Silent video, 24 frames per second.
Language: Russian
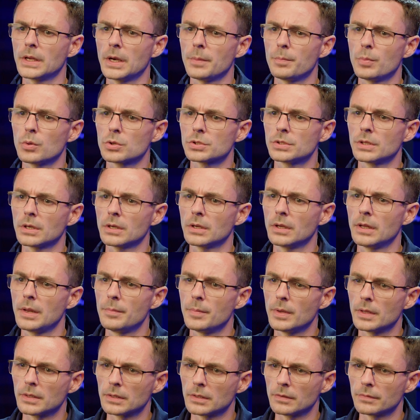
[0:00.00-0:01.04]
крепежных
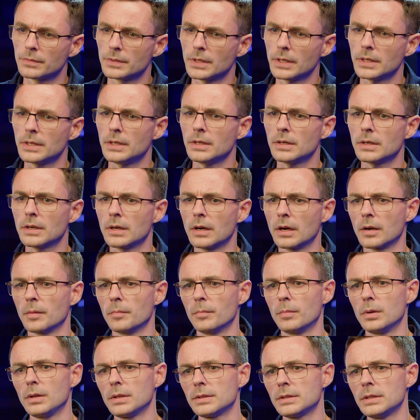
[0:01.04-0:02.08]
элементов, таких как
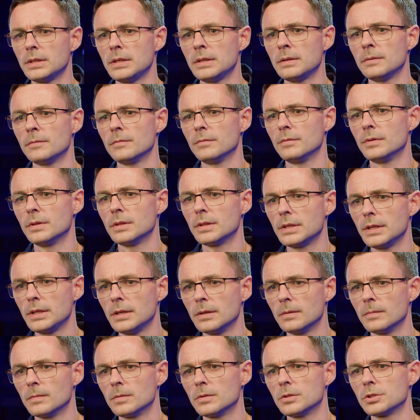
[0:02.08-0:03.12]
болты,
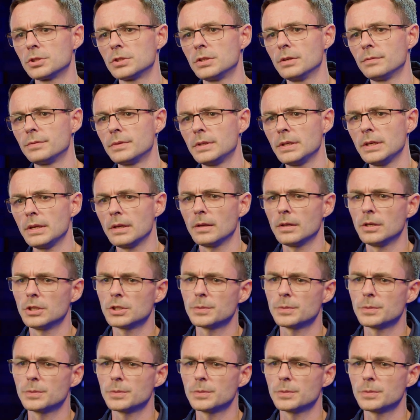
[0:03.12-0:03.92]
винты, штифты и